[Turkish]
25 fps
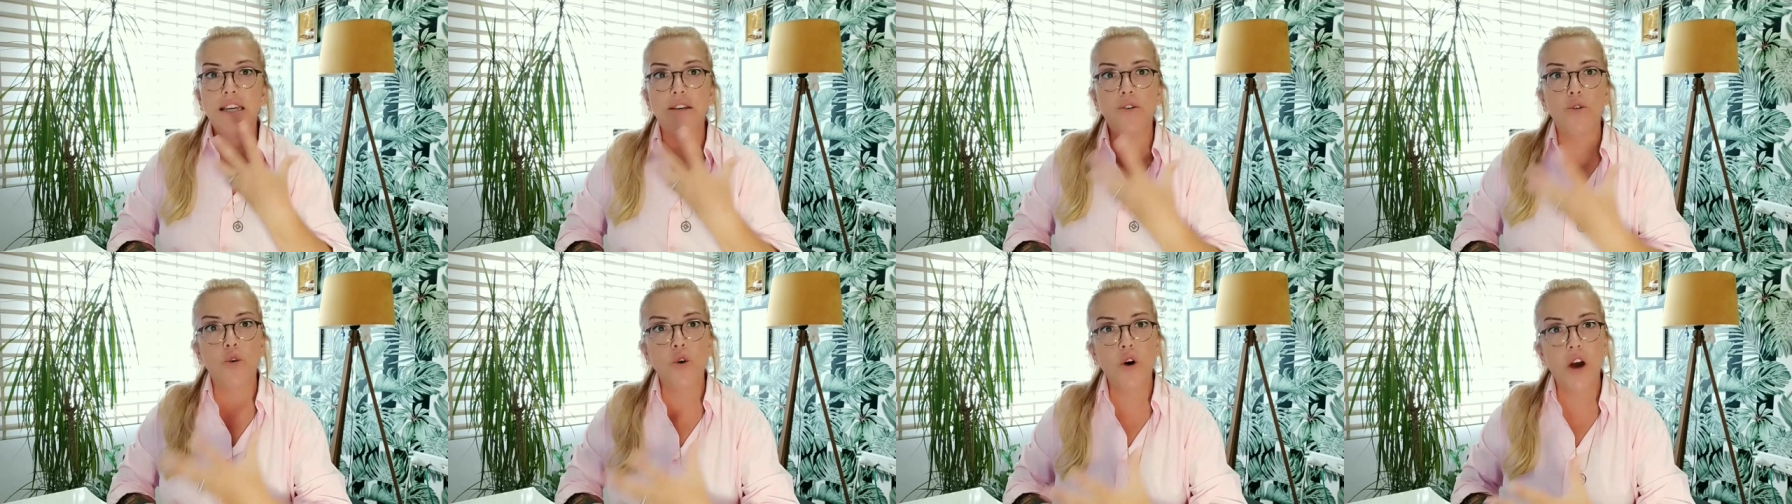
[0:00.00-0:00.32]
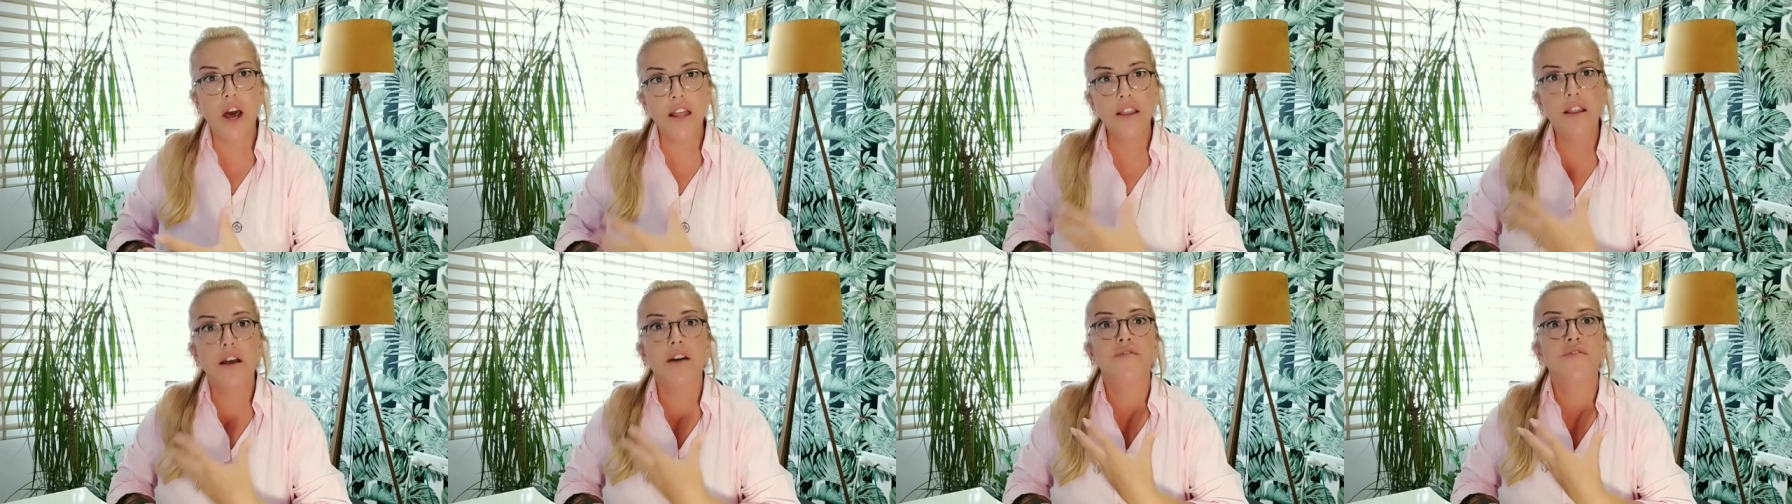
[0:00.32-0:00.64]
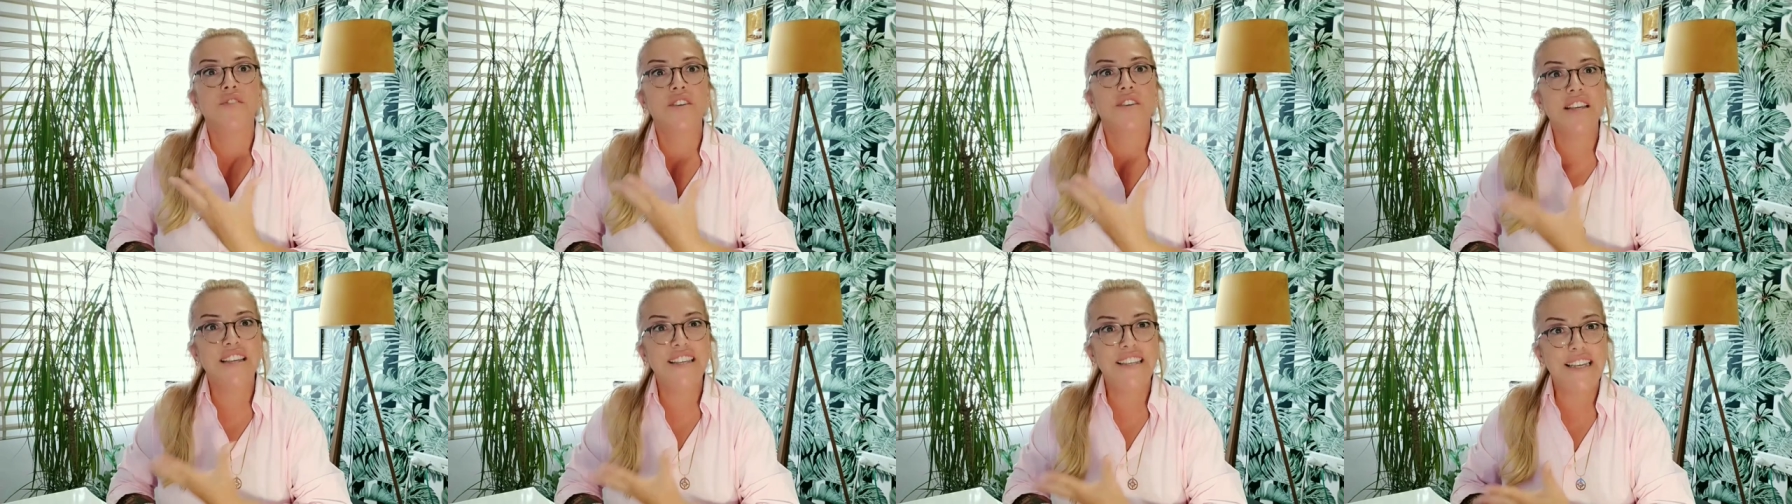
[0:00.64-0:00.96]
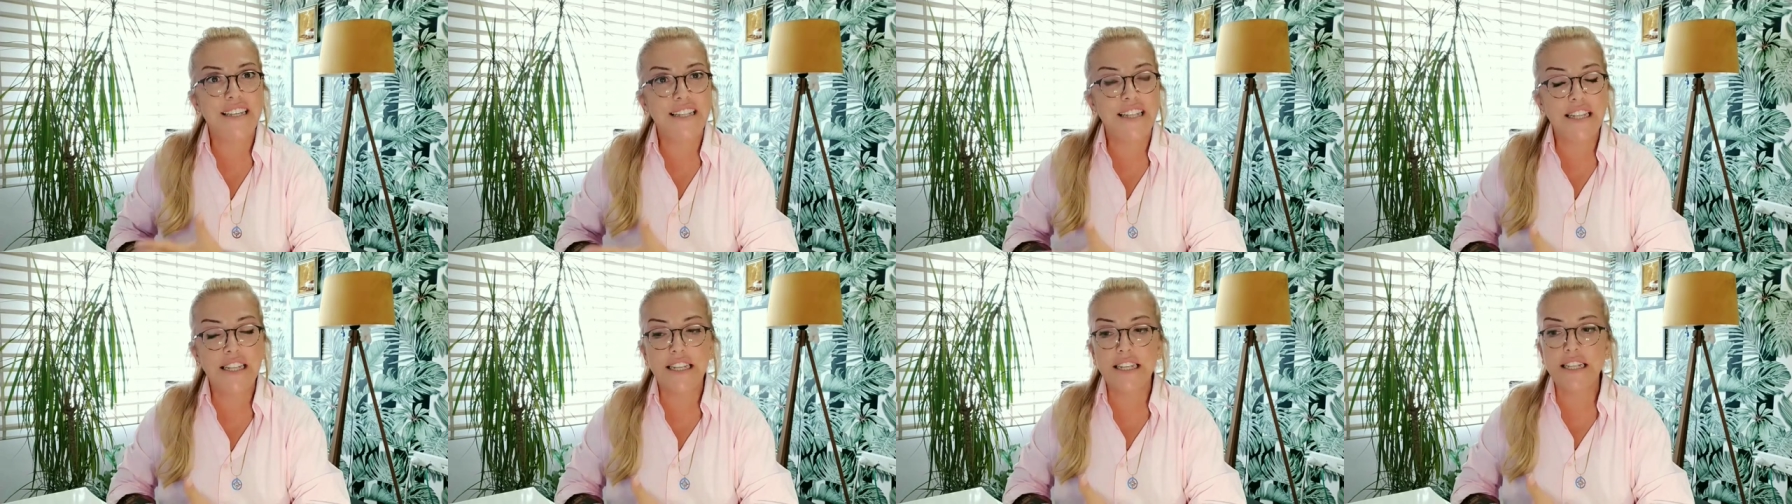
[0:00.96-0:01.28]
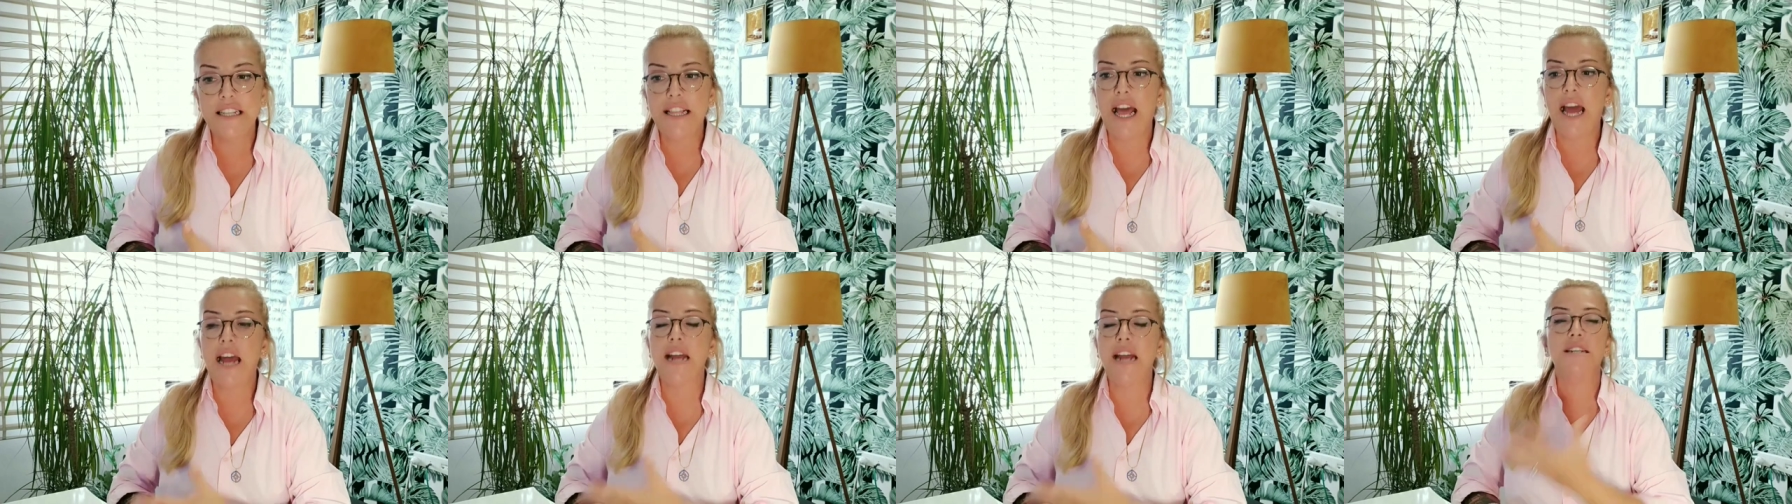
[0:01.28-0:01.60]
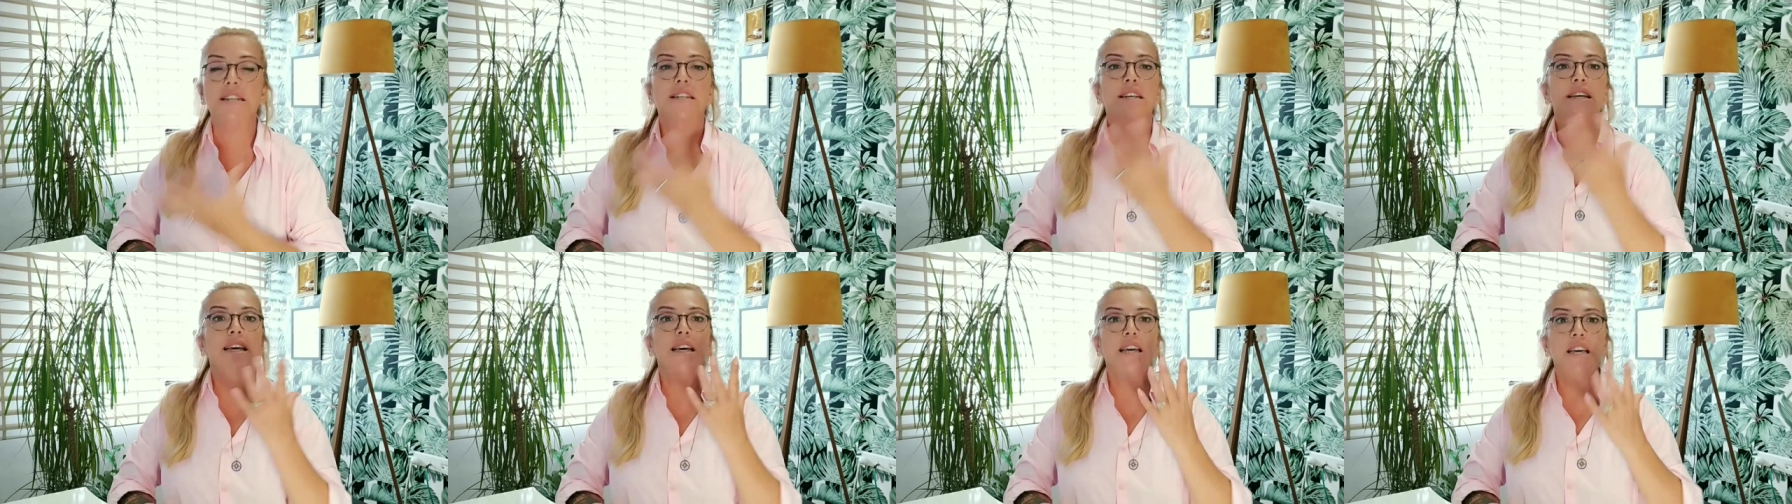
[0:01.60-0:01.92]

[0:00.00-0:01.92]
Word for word: o alandaki yenilikler